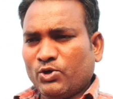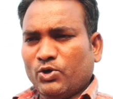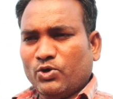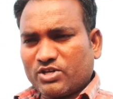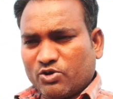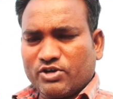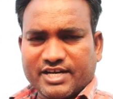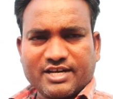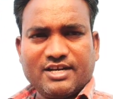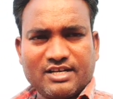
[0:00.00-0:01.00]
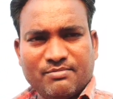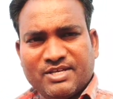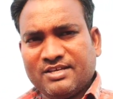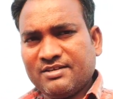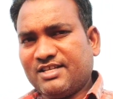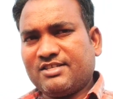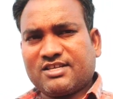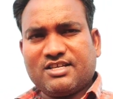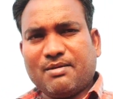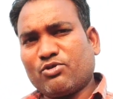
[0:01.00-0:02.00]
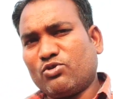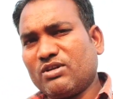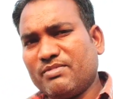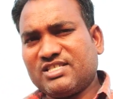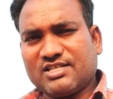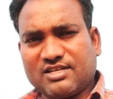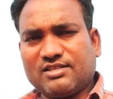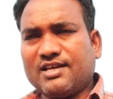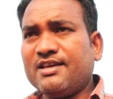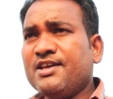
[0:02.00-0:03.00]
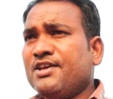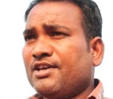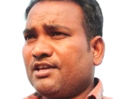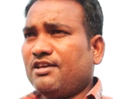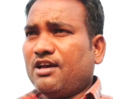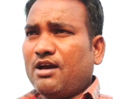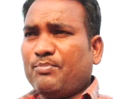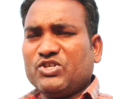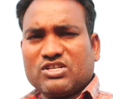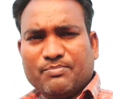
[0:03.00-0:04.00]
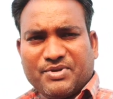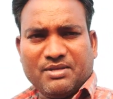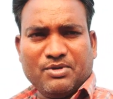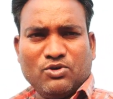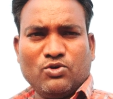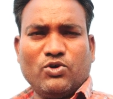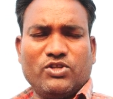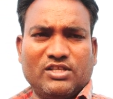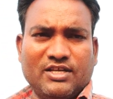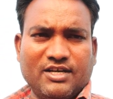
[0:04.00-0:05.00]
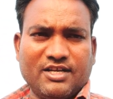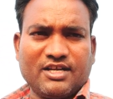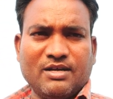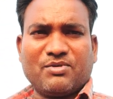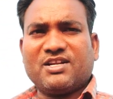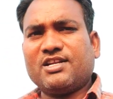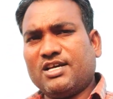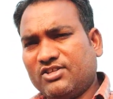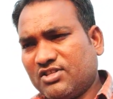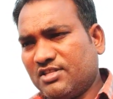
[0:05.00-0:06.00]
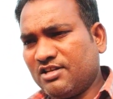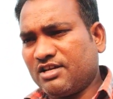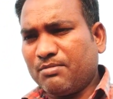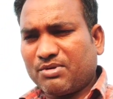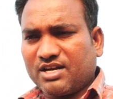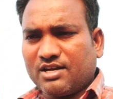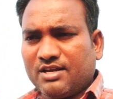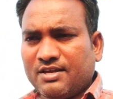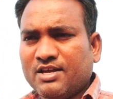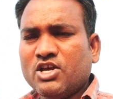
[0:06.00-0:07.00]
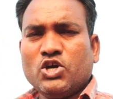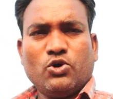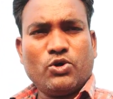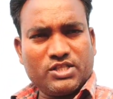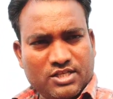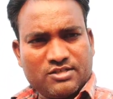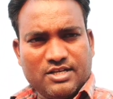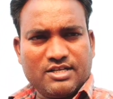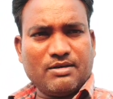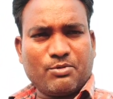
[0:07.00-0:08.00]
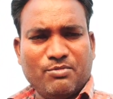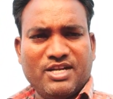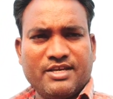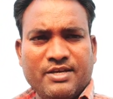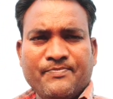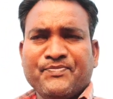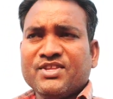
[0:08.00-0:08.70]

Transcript: और कॉन्ट्रैक्ट लेटर में जैसे कि आपको टोटल मेंशन रहता है कि आप इस कंपनी में हो और इतने घंटे काम करना है इतने दिन काम करना है और इतनी सैलरी आपको मिलेगी